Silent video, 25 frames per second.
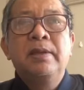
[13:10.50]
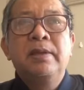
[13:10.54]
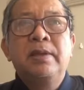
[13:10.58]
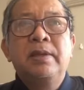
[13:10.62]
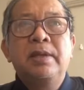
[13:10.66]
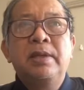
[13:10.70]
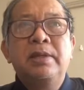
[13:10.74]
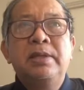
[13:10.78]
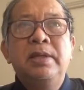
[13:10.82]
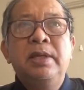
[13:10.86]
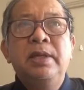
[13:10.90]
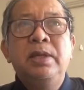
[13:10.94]

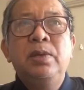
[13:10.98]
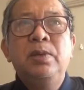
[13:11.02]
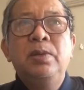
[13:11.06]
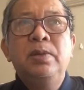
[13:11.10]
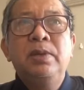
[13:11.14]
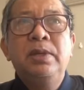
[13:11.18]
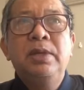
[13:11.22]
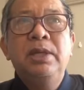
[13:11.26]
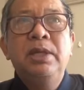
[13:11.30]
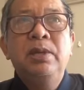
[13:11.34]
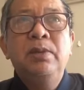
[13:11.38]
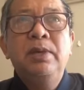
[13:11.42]
Kasi
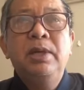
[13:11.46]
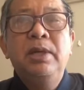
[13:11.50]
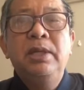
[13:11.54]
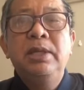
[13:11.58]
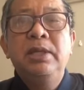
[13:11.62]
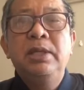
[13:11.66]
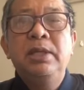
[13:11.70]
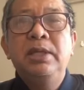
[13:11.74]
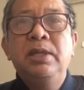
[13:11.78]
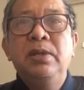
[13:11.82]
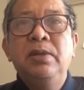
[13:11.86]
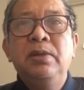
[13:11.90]
yung ginawa
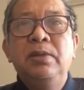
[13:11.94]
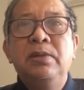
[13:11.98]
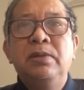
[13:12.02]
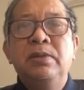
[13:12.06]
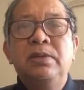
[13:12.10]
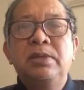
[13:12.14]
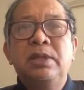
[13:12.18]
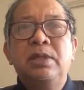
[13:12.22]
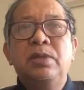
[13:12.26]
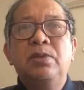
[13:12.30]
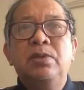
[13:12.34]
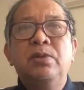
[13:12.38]

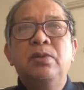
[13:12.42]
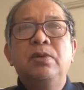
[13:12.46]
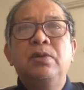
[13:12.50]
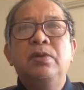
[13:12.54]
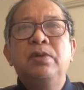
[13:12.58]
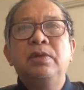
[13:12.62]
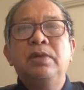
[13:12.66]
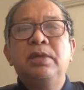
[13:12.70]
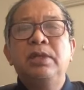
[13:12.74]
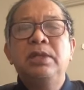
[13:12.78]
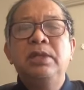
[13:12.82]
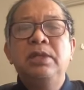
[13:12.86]
ninyo, sa
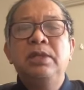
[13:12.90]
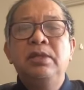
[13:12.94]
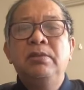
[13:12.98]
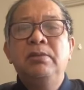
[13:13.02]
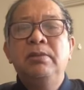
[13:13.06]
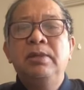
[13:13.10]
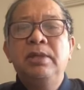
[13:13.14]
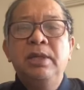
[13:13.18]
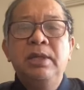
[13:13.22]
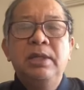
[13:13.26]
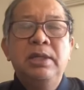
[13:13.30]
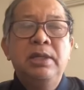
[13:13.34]
turo ninyo,
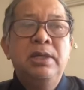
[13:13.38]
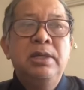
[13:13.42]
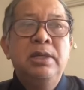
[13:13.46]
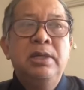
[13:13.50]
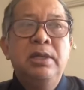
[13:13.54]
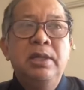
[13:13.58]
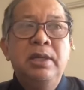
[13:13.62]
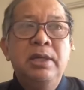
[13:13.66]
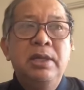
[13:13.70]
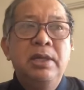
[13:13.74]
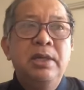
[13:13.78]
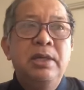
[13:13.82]
ma,
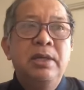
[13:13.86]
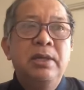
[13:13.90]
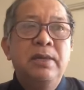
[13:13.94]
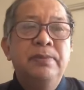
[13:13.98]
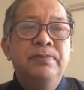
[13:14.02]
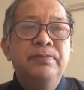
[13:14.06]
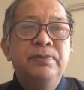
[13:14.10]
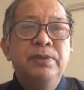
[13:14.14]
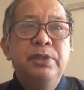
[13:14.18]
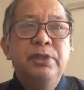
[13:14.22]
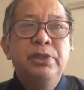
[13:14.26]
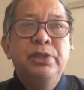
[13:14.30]
uh,
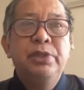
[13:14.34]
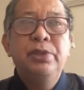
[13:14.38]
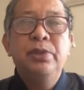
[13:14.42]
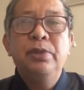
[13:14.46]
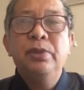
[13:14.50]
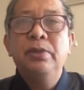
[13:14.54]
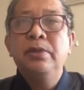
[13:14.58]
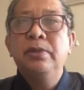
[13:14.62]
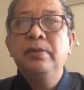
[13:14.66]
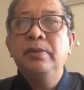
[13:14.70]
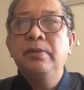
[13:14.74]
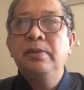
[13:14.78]

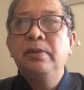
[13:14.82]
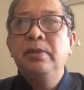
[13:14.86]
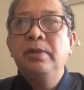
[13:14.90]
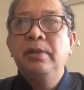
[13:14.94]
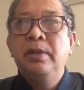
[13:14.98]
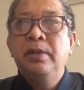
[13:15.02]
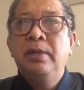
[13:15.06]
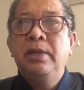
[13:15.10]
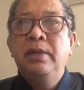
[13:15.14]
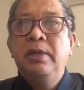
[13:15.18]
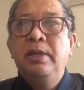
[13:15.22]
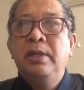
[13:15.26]
John
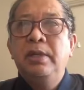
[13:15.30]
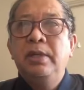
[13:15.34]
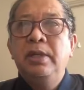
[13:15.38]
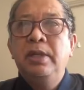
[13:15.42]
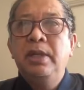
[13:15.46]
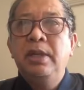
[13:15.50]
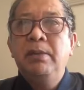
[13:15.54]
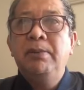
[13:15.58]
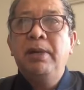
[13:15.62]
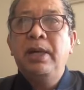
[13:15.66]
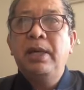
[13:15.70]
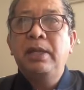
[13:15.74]

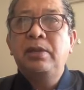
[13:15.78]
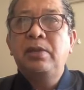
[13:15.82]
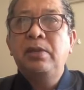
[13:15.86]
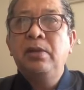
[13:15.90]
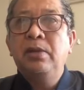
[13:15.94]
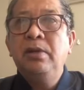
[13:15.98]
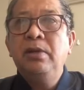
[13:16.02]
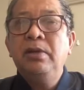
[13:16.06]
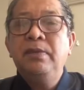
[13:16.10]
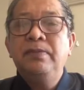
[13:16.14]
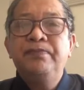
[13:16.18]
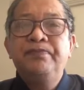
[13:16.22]

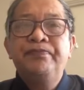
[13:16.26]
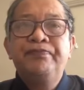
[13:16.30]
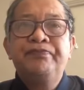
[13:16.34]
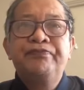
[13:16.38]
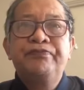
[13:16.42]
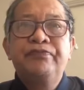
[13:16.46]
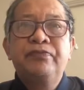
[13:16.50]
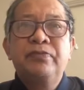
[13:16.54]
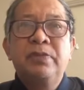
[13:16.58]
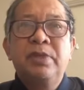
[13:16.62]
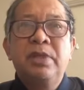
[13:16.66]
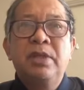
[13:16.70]
Nabato,
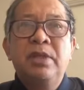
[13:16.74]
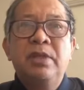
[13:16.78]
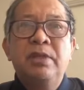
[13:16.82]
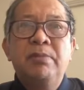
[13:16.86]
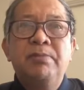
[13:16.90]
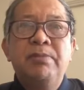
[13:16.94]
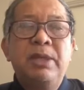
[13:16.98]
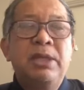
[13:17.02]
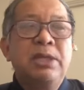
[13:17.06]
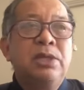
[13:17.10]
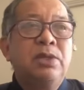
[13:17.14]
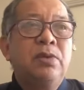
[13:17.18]

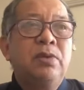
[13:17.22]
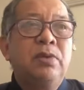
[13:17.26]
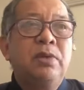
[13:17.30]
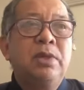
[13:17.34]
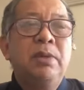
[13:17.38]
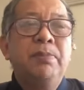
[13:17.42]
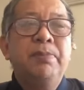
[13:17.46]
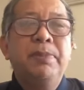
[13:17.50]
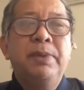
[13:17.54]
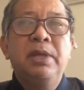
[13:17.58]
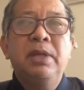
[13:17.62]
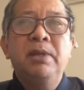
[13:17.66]
pastor
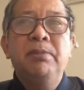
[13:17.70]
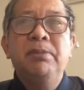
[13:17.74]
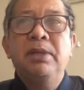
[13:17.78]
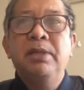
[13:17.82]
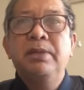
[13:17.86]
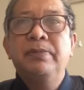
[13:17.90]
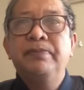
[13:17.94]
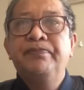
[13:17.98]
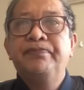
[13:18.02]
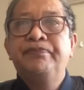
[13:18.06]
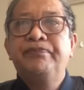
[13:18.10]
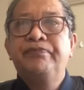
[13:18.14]
ka pa
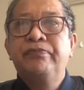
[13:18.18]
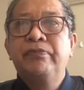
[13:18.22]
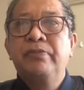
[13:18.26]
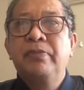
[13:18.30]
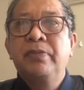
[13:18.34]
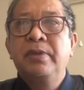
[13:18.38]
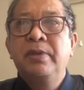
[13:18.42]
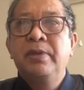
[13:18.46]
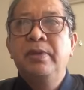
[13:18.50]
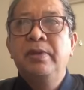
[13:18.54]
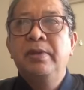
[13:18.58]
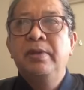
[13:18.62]
naman.
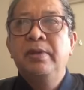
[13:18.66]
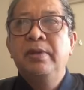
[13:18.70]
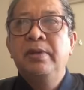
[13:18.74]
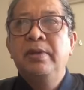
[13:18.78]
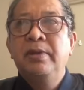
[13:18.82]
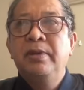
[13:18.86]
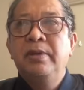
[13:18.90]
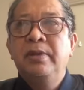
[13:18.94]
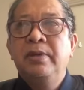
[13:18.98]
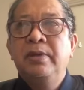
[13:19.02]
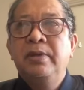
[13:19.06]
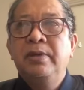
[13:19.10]

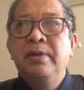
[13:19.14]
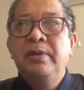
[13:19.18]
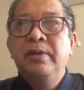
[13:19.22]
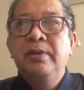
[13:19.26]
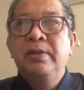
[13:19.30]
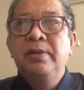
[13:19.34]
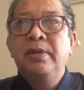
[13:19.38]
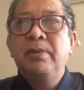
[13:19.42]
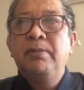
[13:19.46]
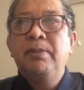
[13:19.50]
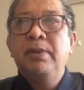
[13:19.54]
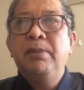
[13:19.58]

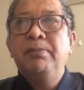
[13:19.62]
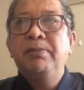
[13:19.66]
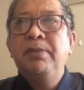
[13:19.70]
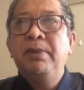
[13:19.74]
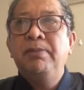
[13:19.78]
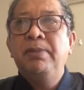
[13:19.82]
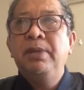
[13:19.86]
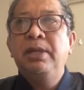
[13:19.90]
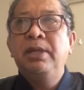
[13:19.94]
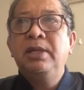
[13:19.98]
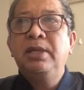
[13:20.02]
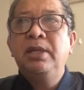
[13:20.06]
Sa mga
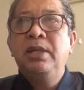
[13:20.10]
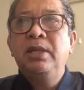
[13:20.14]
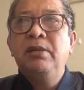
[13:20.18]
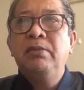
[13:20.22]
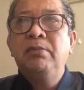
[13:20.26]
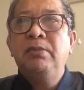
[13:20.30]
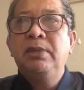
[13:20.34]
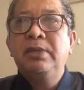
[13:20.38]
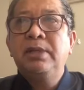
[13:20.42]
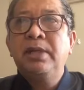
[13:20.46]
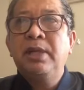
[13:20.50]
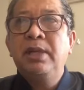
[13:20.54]
bibig na
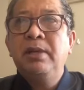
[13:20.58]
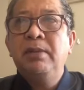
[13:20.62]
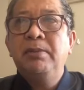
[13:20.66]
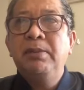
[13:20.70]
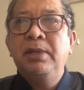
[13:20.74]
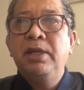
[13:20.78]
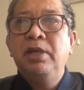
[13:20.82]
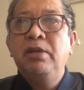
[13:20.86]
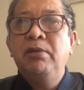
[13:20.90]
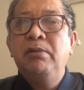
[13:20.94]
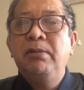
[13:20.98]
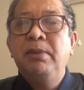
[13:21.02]
lumabas, sa
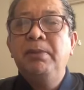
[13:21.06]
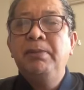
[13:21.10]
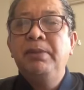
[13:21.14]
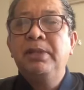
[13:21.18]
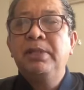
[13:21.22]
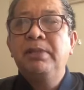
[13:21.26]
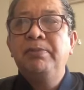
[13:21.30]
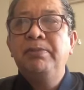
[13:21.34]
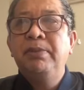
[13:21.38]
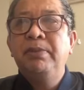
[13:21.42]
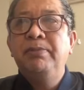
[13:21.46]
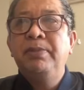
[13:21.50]
mga
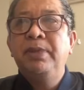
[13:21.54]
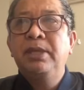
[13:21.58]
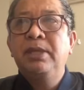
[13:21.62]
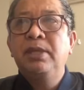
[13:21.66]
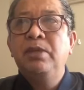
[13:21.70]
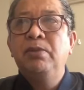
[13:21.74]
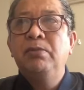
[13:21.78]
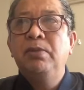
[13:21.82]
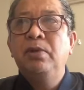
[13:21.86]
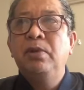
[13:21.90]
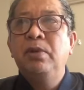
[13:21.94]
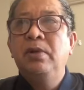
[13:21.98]
lumabas bibig
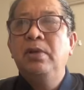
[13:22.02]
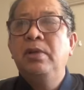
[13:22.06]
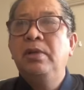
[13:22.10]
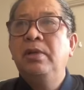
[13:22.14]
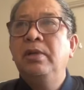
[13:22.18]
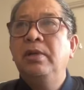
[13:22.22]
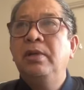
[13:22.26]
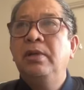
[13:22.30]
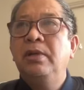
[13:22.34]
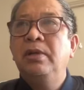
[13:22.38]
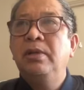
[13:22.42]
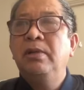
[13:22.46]
mo,
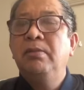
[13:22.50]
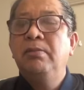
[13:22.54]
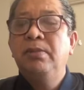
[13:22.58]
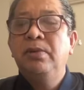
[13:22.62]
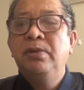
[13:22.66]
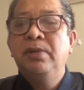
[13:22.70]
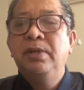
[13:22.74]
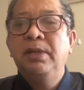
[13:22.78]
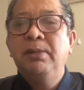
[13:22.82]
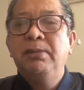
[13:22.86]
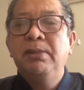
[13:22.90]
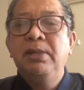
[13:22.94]
mo
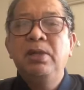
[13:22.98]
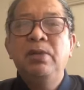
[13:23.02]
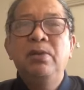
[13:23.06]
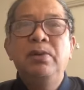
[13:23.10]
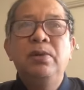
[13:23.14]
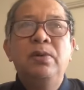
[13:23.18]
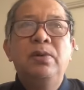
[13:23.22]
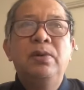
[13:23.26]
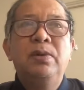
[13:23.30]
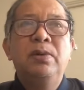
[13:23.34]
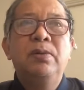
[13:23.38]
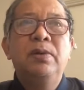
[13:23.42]
naman
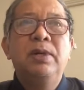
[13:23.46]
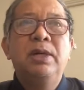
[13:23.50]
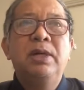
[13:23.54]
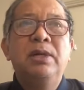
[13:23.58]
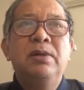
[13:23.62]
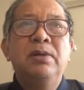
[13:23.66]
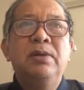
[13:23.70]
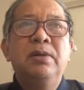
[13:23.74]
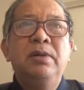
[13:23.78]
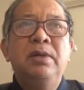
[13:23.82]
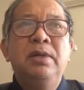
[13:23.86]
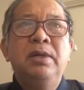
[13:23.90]
luloko
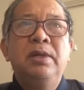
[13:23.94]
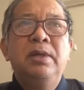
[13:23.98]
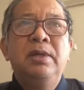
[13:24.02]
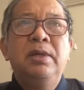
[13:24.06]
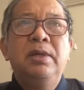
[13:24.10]
ako.